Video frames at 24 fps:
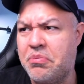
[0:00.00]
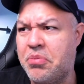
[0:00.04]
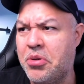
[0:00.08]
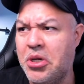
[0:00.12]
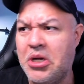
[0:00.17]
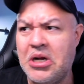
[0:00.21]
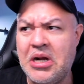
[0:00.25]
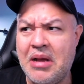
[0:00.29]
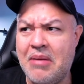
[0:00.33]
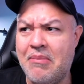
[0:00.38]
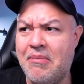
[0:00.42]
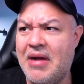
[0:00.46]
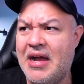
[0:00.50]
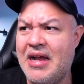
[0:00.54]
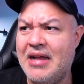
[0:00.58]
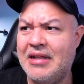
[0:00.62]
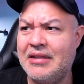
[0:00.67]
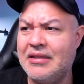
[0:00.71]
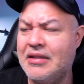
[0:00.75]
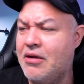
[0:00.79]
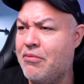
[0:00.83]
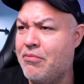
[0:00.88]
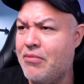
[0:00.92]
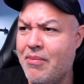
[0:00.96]

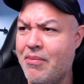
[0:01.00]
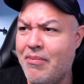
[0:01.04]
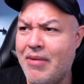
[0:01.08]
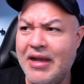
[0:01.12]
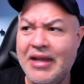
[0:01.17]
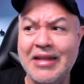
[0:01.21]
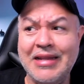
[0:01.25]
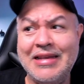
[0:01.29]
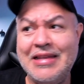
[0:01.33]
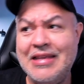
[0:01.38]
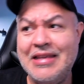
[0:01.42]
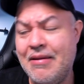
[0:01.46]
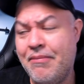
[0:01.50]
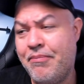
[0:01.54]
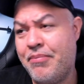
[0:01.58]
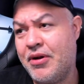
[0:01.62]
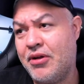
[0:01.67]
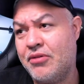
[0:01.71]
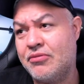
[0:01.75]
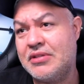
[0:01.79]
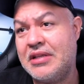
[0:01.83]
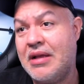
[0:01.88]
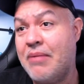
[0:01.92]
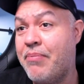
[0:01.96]
programada, é uma maquininha
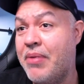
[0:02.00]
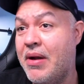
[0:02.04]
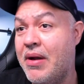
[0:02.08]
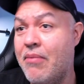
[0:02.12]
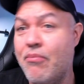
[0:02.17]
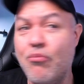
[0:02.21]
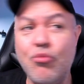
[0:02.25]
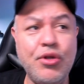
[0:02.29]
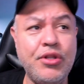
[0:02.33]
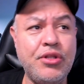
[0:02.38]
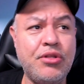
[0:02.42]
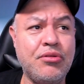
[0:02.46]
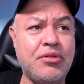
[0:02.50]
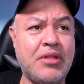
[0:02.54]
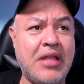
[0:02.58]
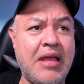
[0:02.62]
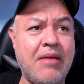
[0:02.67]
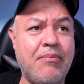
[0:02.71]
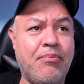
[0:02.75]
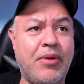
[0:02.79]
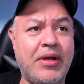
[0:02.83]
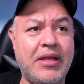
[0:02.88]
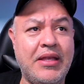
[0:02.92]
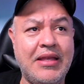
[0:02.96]
para usar para muito
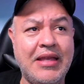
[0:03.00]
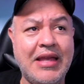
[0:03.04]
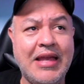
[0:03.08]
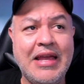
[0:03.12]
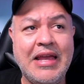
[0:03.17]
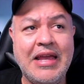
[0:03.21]
tempo aí.